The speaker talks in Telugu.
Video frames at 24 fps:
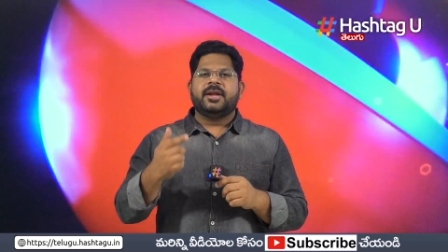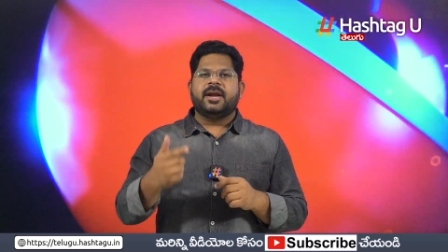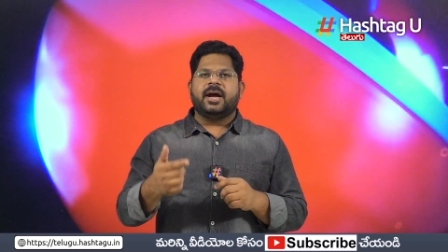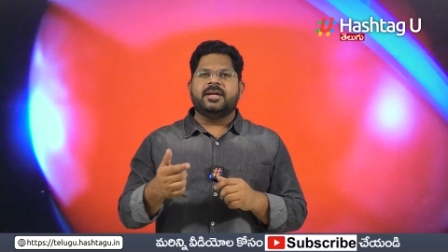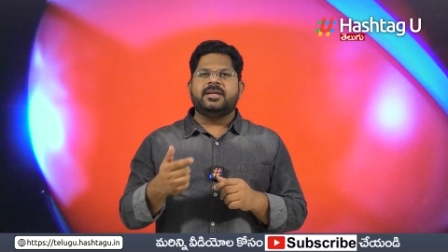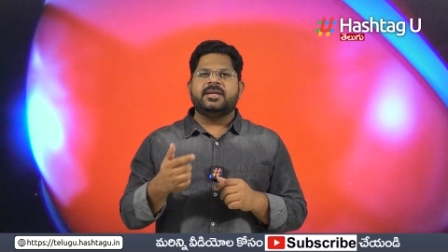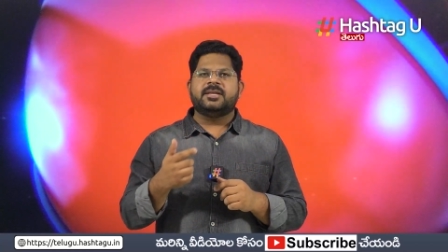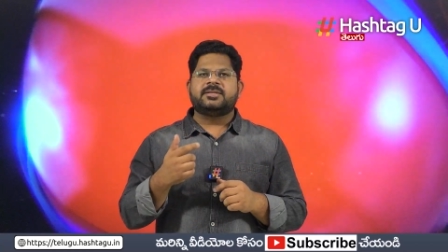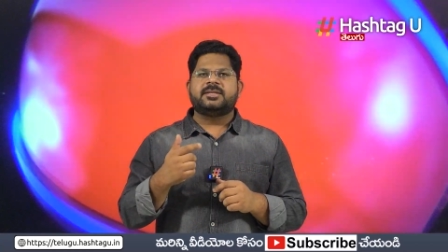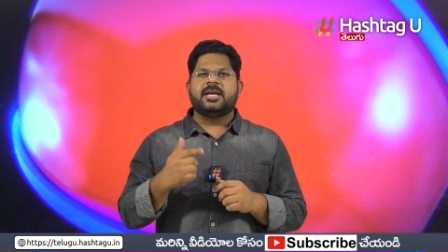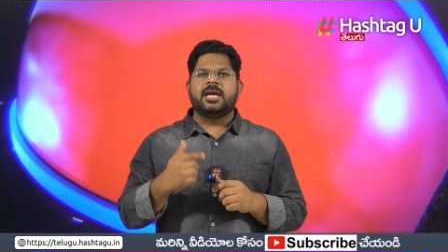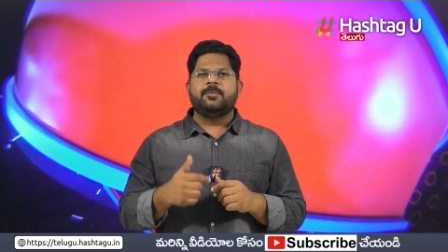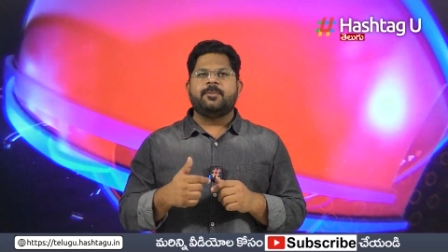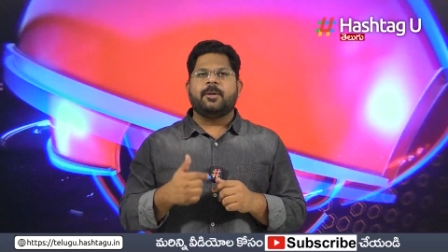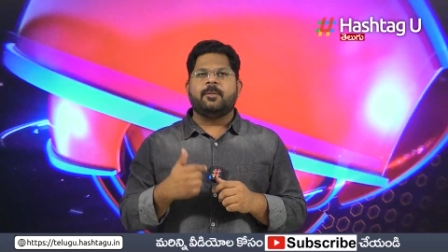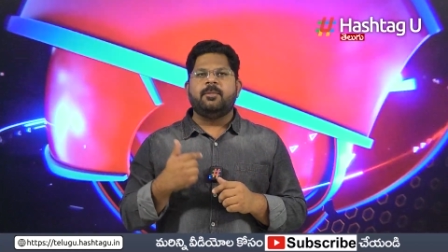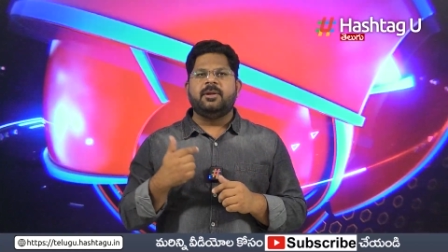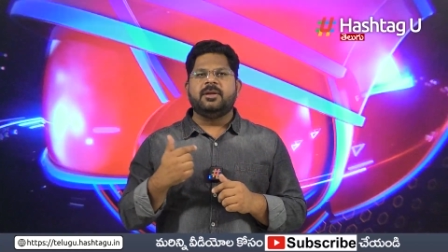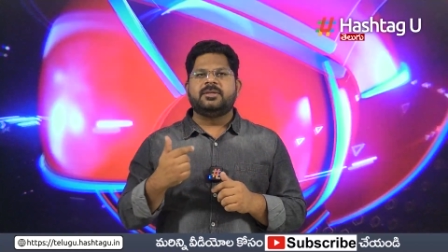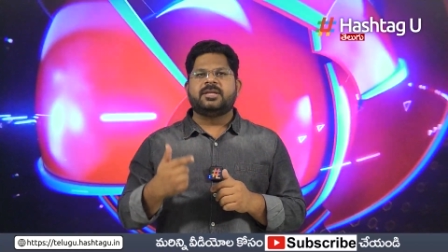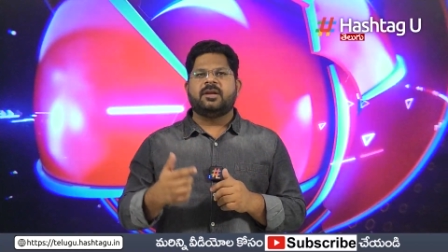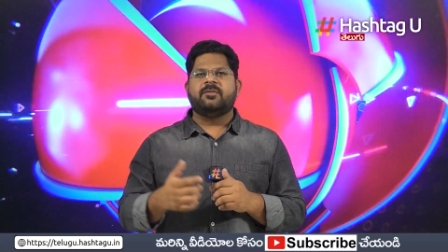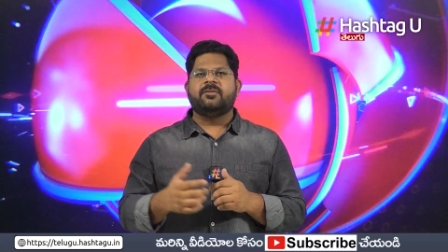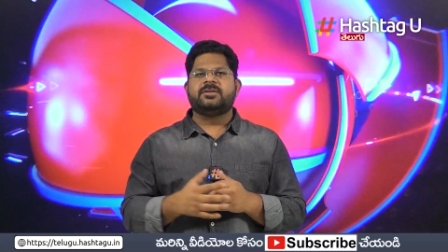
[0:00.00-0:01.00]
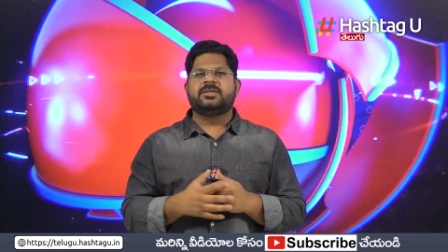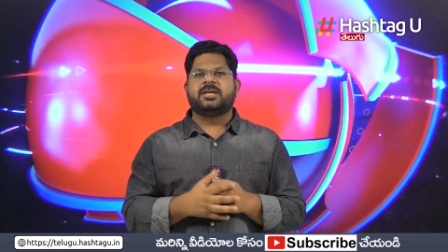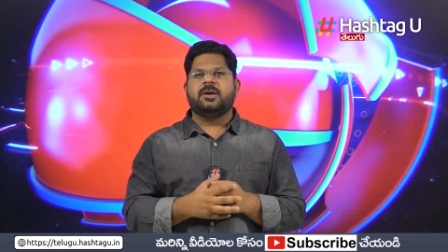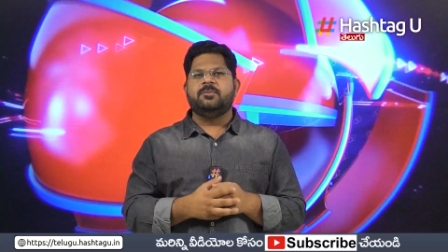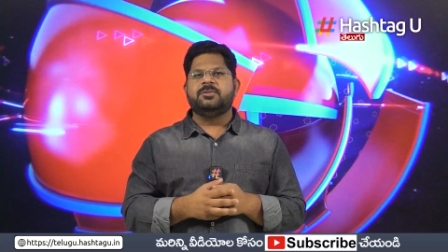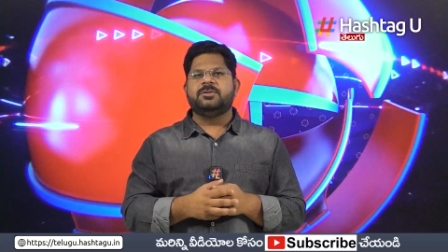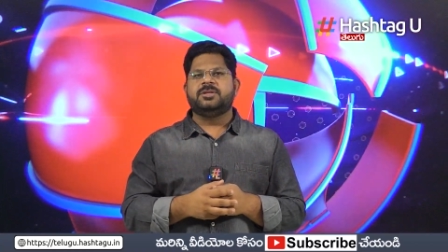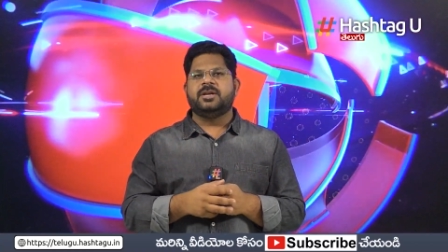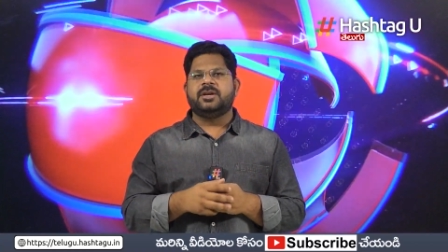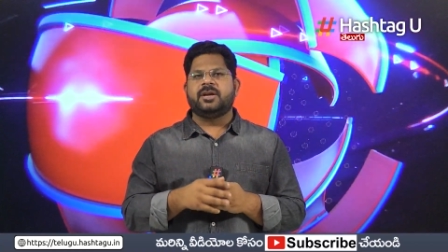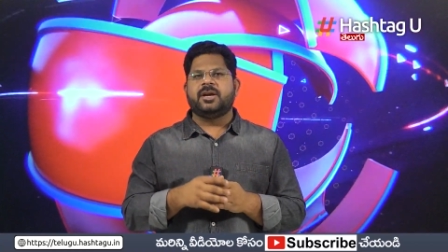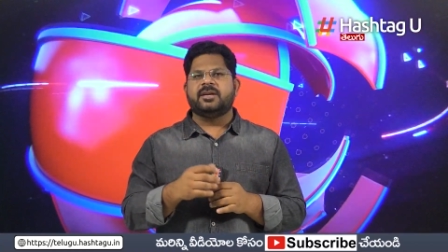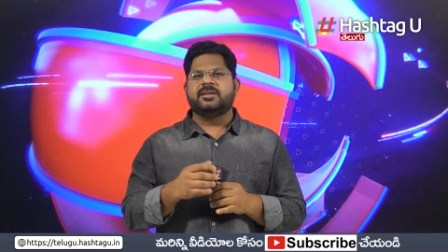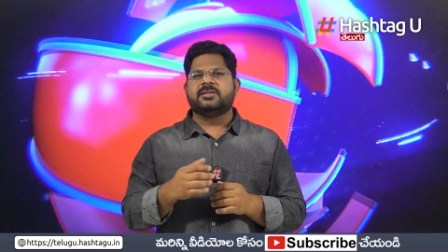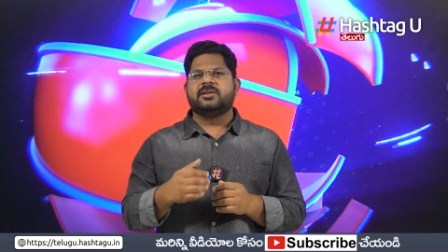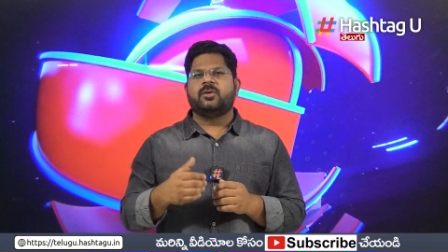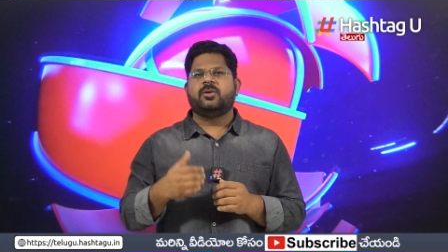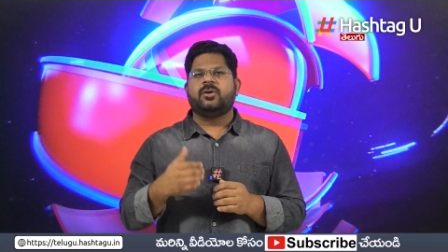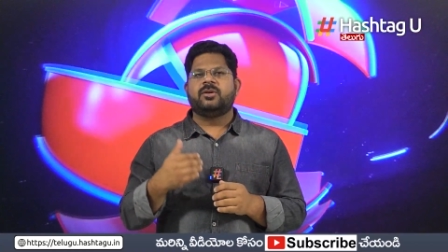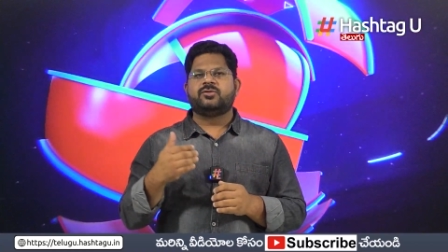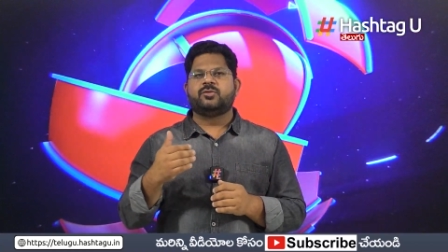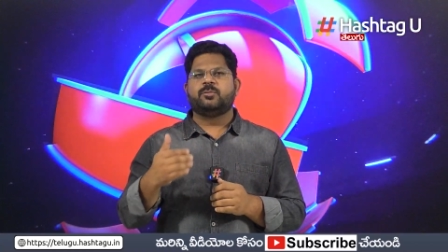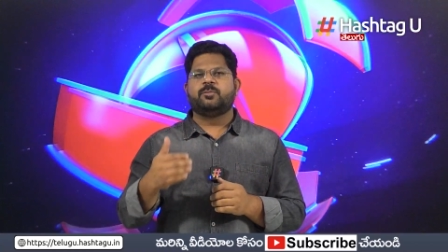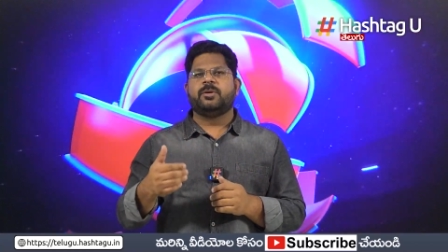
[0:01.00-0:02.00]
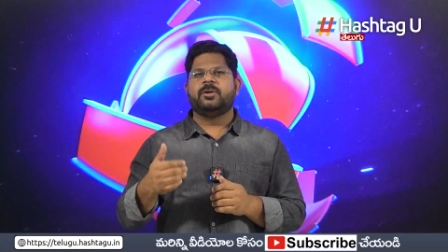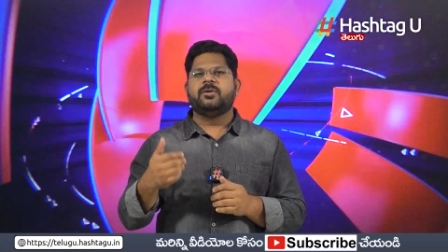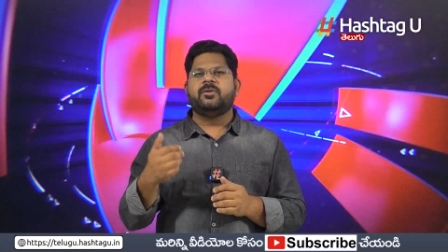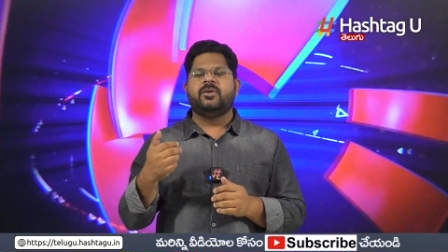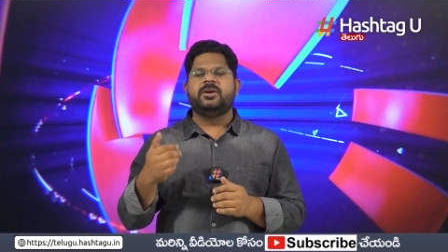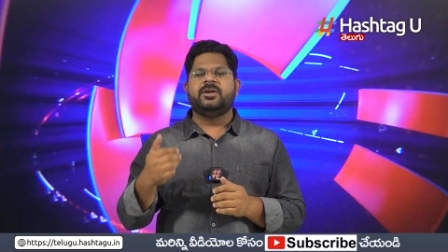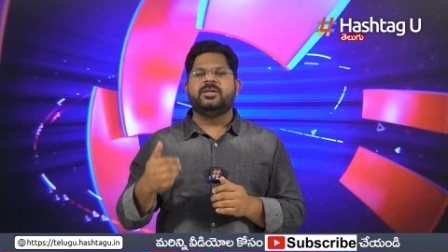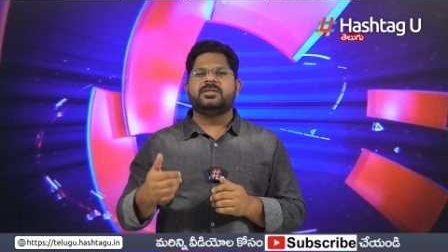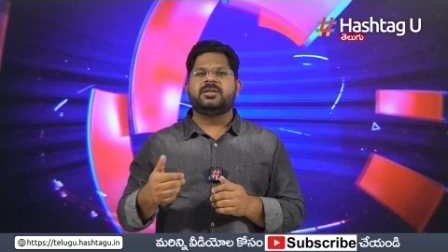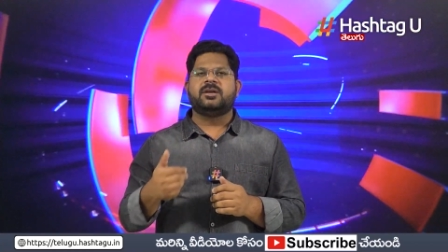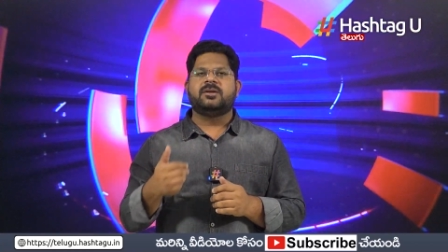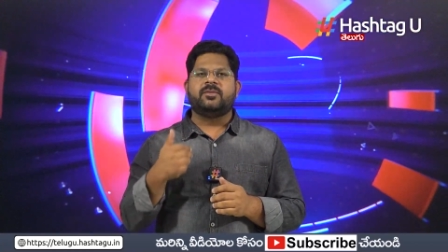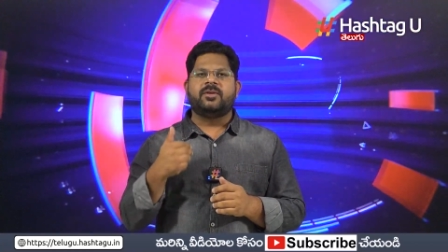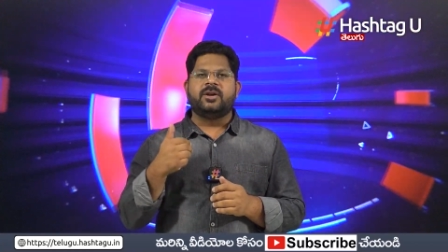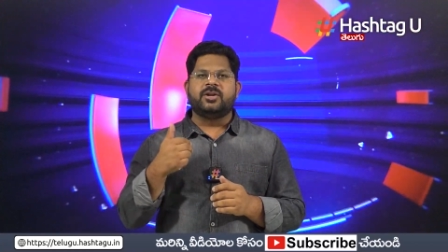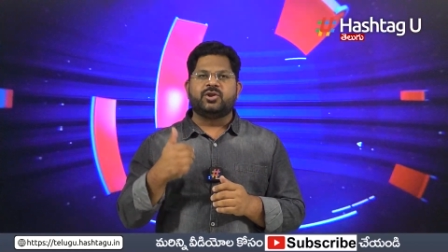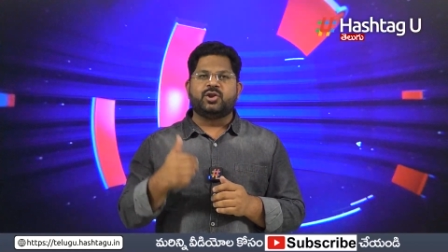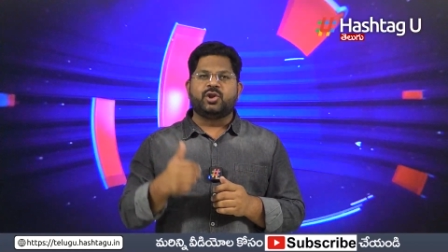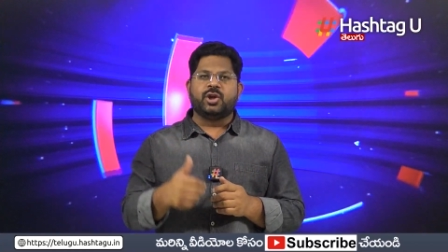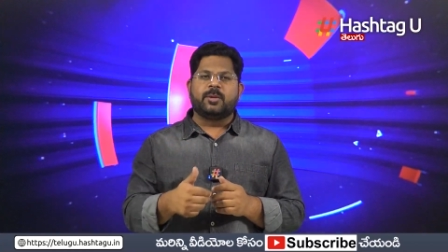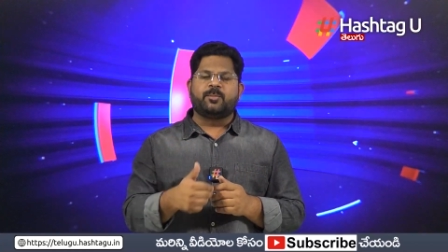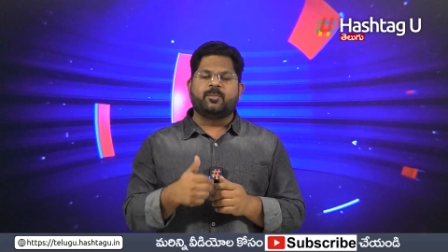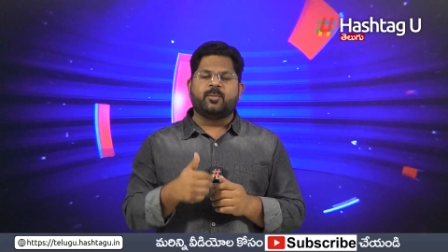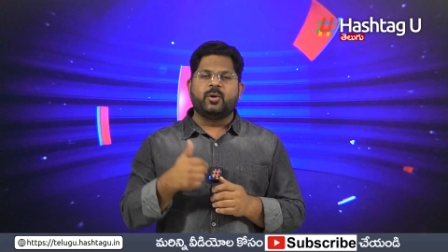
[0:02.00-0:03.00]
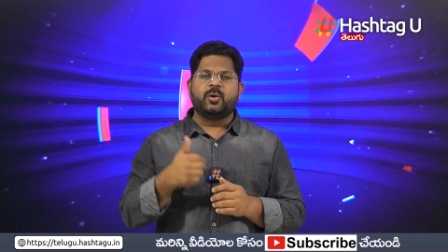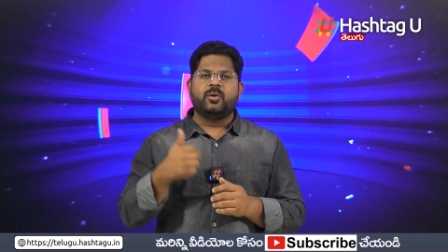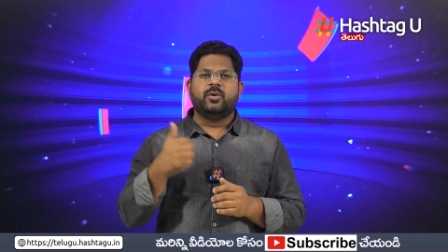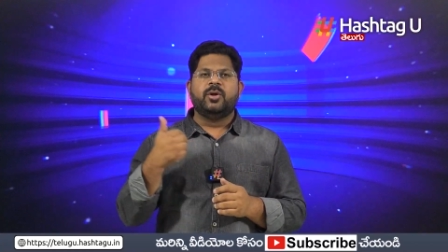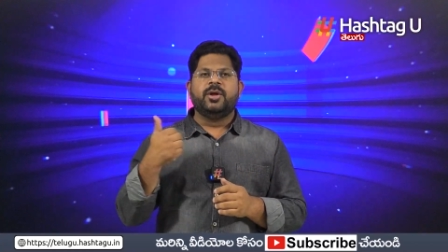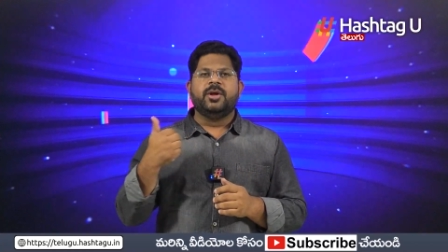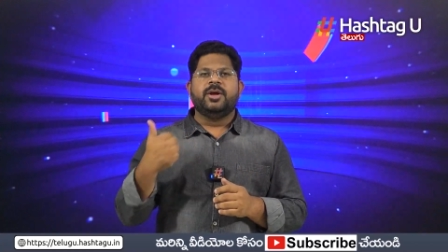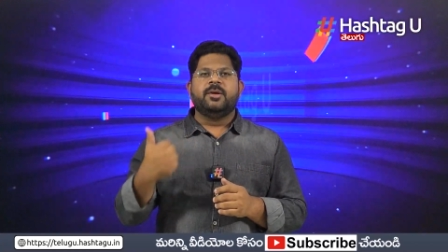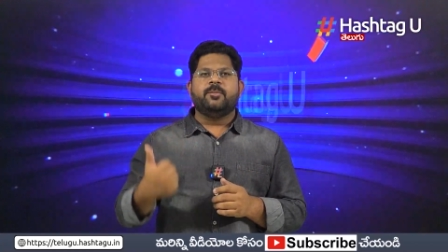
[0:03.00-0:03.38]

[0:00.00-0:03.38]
రాజస్థాన్ పబ్లిక్ సర్వీస్ కమిషన్ కేసులో కూడా సుప్రీంకోర్టు ఇచ్చినటువంటి తీర్పును